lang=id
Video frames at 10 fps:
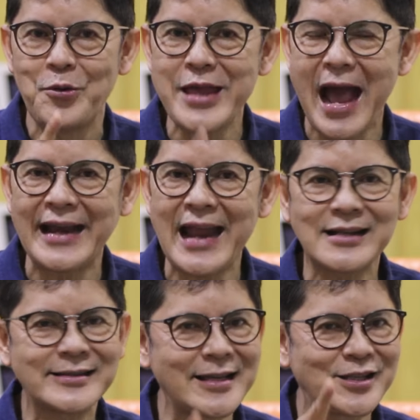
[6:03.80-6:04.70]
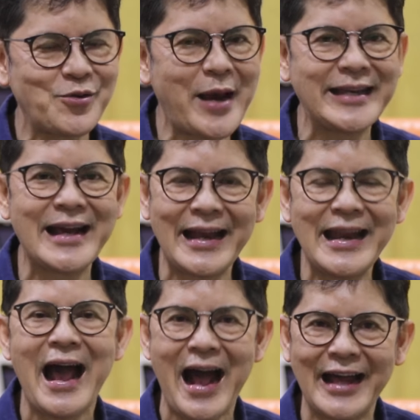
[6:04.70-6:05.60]
punya anak sesuai dengan
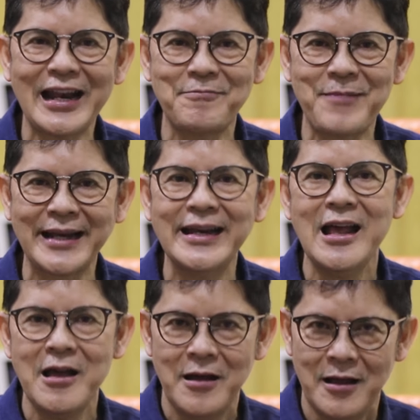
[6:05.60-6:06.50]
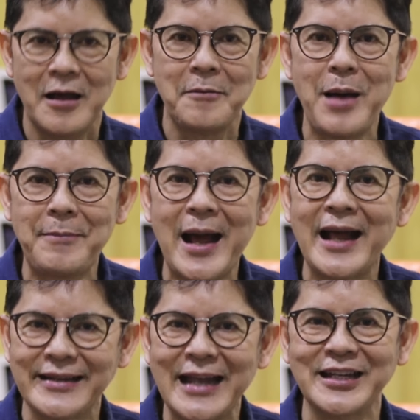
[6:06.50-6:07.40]
harapan Bapak
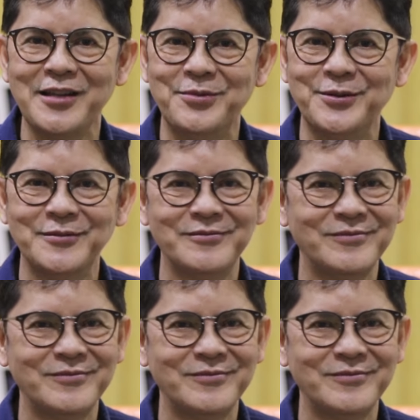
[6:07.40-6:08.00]
dan Ibu.